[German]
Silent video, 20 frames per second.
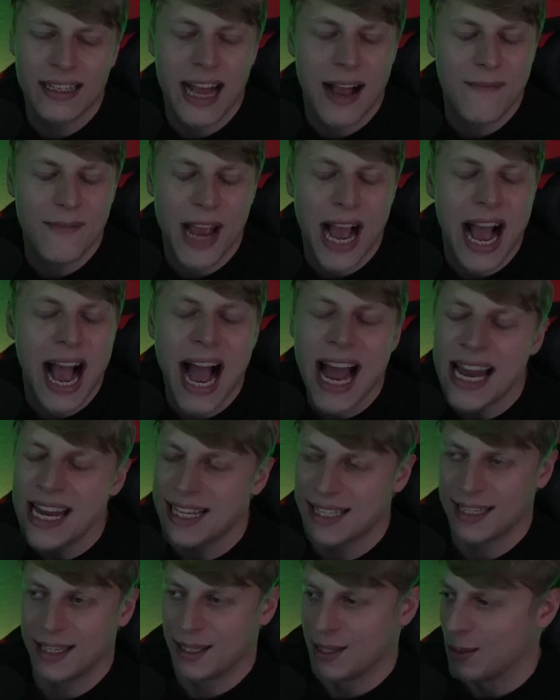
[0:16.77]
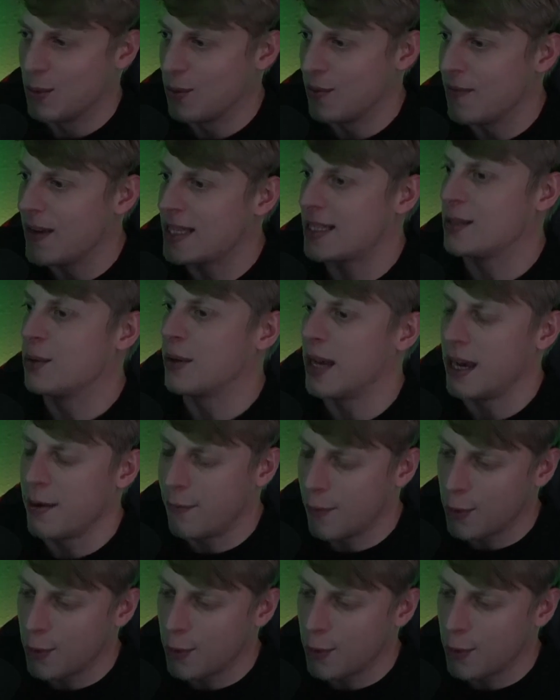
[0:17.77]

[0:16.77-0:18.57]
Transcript: Da haben wir alles gezogen, was so ging.